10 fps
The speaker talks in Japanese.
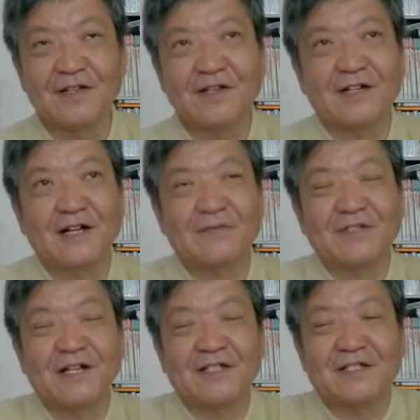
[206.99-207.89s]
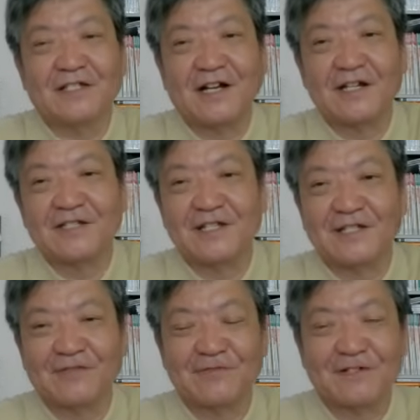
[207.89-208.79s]
えー、外務大臣に返り咲い
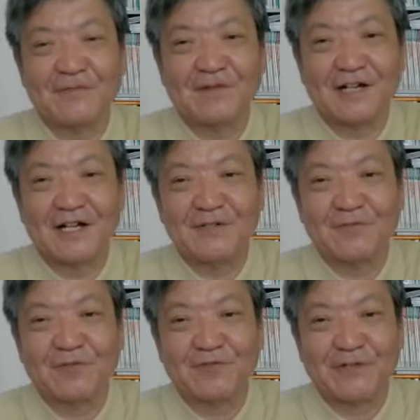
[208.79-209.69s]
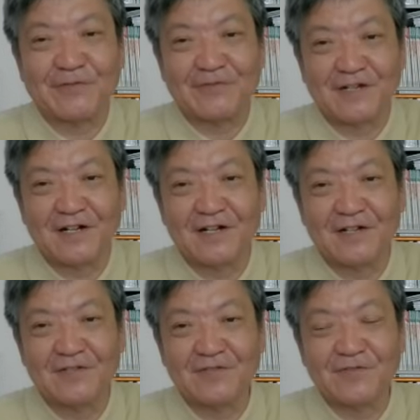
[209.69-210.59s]
たというか、まあ、帰り戻ったという
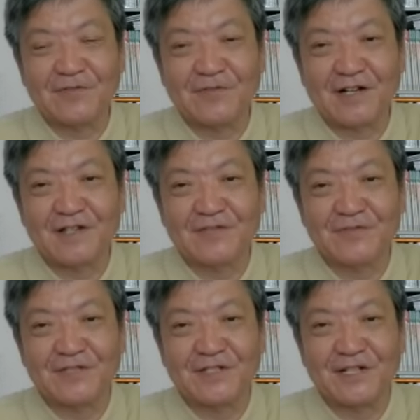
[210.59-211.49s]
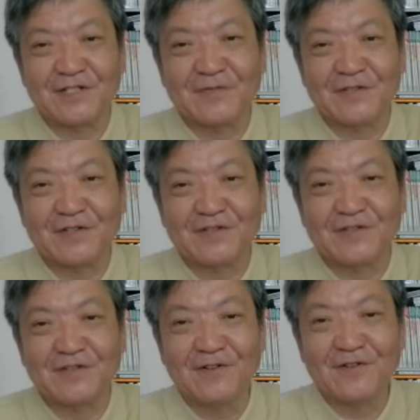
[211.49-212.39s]
か、その人が中心にやってましたけど、